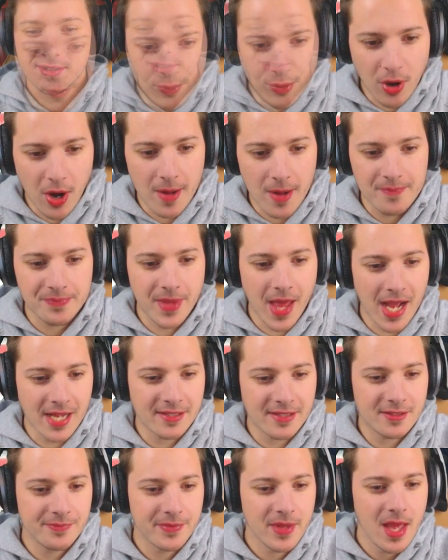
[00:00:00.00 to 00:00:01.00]
Boah,
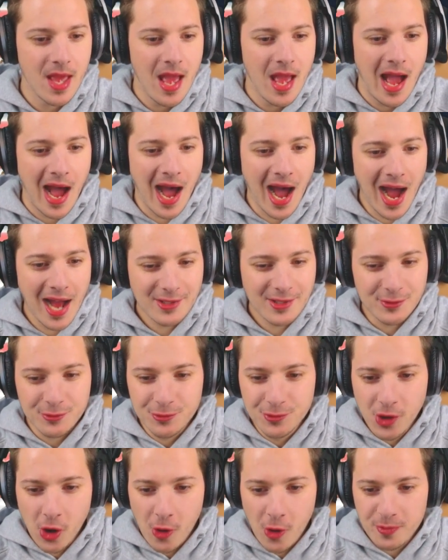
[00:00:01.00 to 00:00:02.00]
nice. Hard
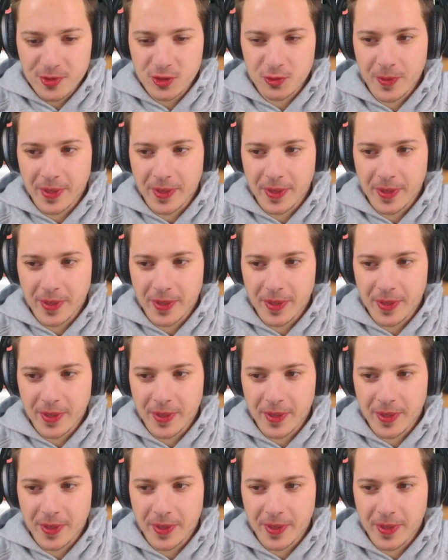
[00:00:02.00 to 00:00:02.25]
Rope